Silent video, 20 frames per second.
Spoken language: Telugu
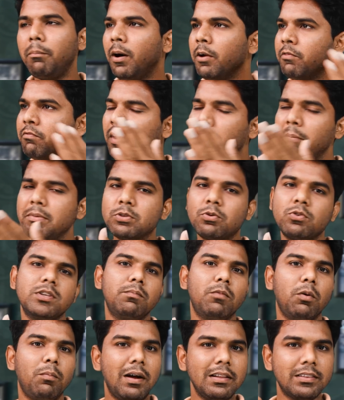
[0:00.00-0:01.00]
పర్ఫార్మెన్స్
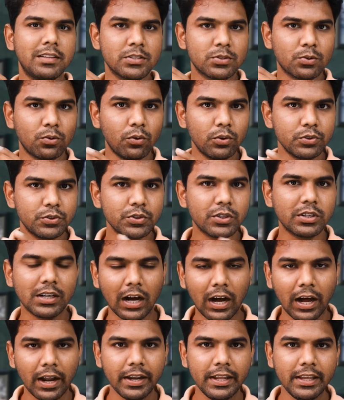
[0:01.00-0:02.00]
కోసం మొబైల్ తీసుకోవచ్చు
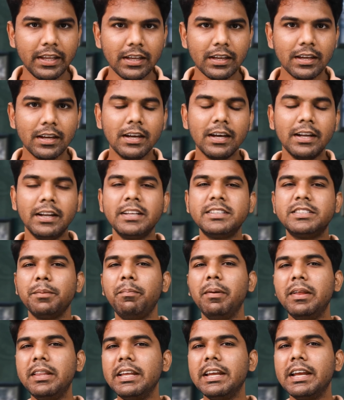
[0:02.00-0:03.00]
కానీ నేను
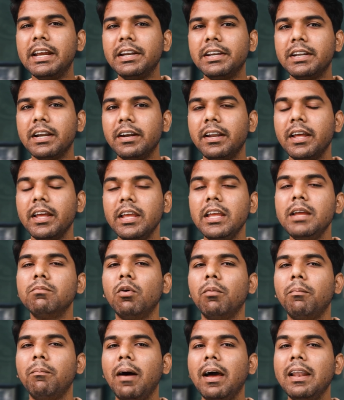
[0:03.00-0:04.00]
చెప్పేది ఏంటి అంటే ఈ
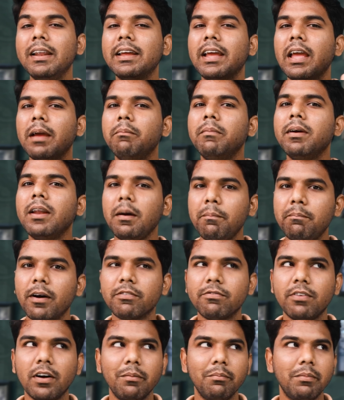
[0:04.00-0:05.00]
మొబైల్ కెమెరా
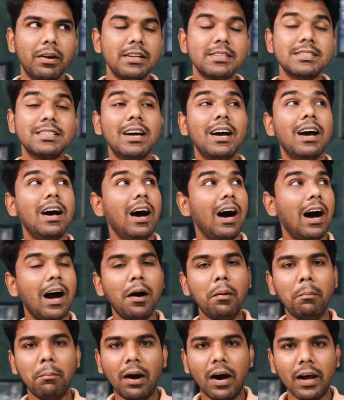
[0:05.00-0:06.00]
పర్ఫార్మెన్స్
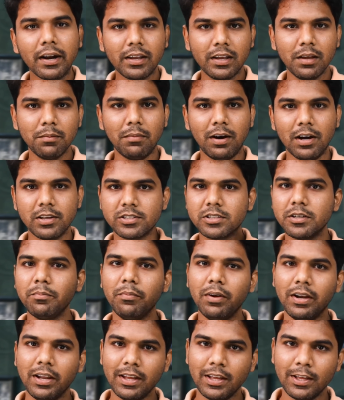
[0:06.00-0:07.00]
ఆ మార్క్కి మాత్రం
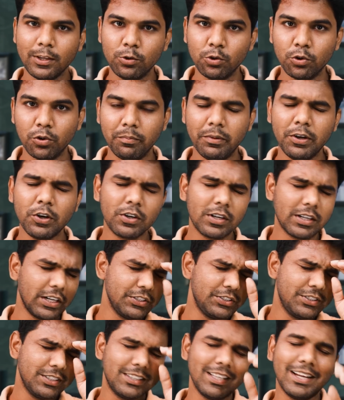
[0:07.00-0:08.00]
లేదు మీరు
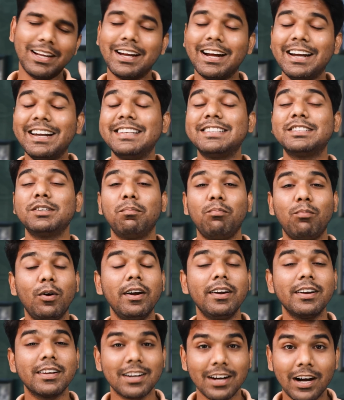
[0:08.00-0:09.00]
ఖచ్చితంగా
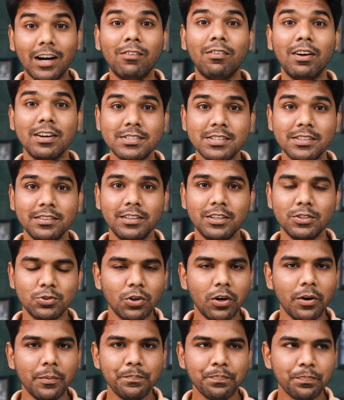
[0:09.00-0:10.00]
డిసప్పాయింట్ కావాల్సిందే
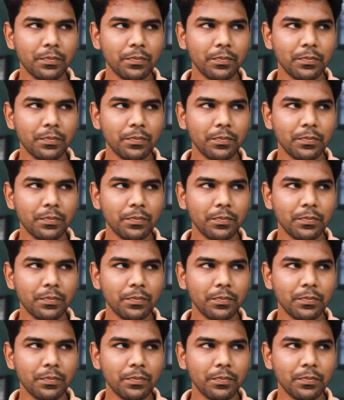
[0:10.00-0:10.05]
సో